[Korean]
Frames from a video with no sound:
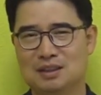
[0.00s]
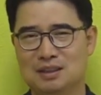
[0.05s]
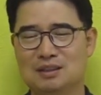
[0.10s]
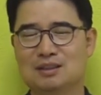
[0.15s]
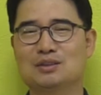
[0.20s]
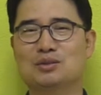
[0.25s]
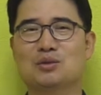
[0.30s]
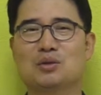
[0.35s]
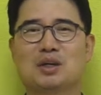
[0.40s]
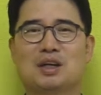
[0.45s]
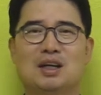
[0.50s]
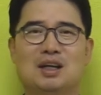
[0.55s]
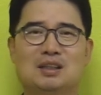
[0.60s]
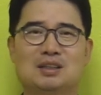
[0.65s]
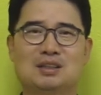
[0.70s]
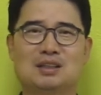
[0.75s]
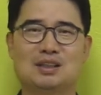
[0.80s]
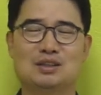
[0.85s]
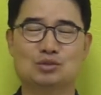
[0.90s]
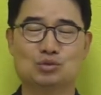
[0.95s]
있는 교회가
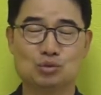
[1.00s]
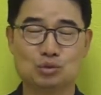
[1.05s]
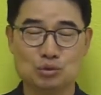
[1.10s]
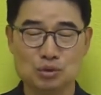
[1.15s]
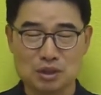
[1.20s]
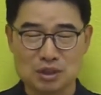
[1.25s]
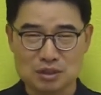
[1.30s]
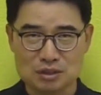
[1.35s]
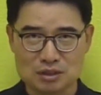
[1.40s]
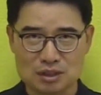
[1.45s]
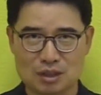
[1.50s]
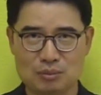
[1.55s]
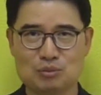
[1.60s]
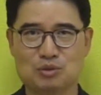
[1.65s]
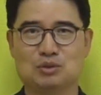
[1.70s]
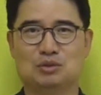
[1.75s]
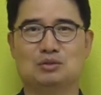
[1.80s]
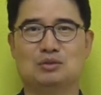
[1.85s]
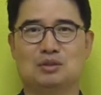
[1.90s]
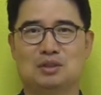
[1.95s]
아니라 수준 있는 사람도
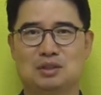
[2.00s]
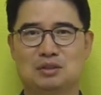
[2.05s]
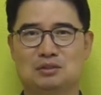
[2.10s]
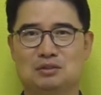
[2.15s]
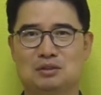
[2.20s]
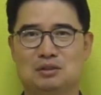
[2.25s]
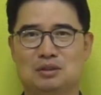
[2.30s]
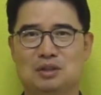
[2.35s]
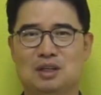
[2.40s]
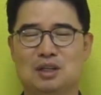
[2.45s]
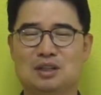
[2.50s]
있어야 되죠.